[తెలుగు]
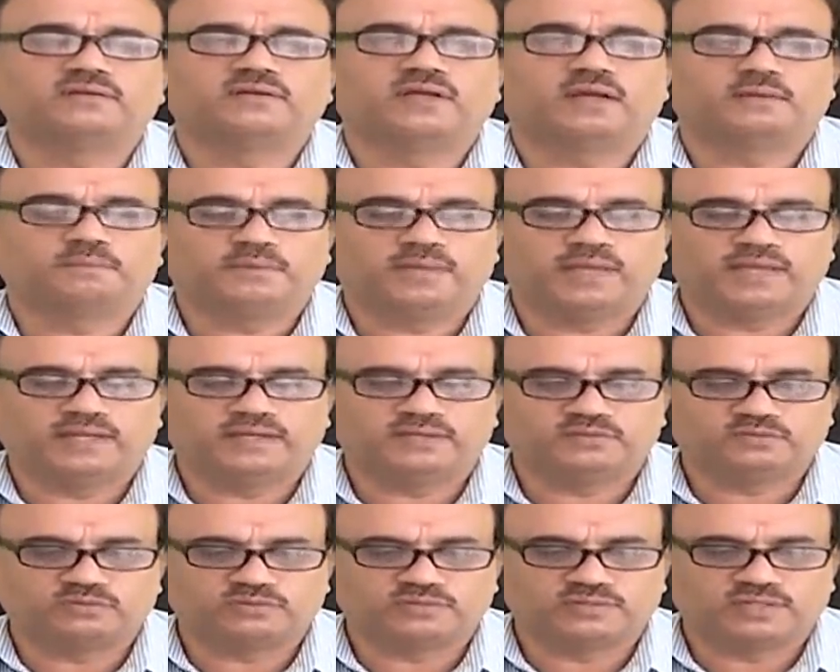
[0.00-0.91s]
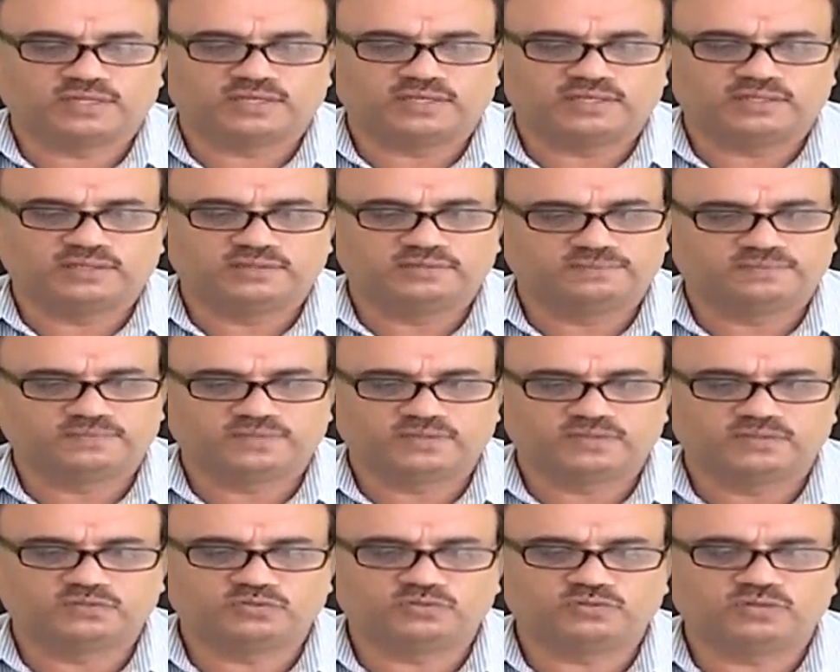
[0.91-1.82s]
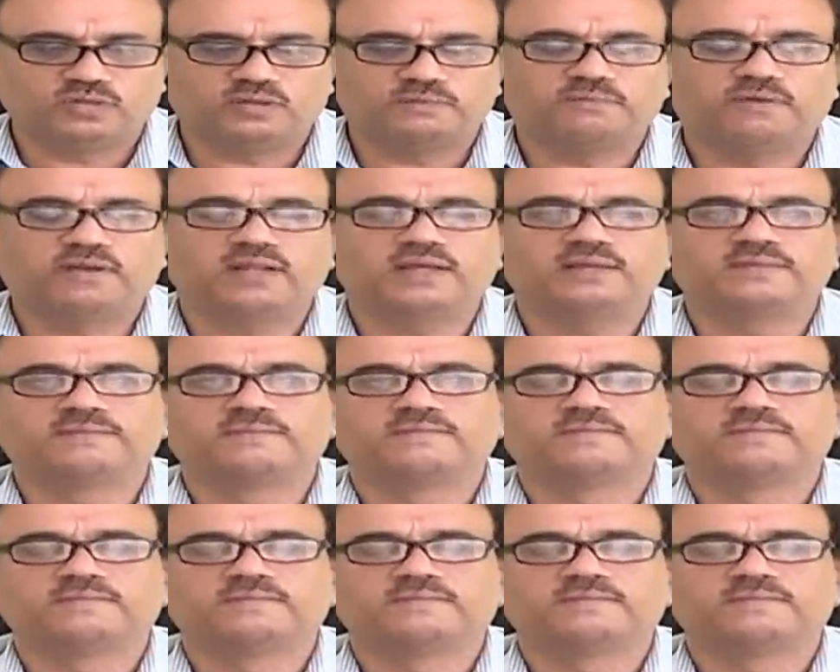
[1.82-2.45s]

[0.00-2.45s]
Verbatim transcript: టాప్ గెయినర్స్ ఒకసారి చూద్దాం మళ్ళీ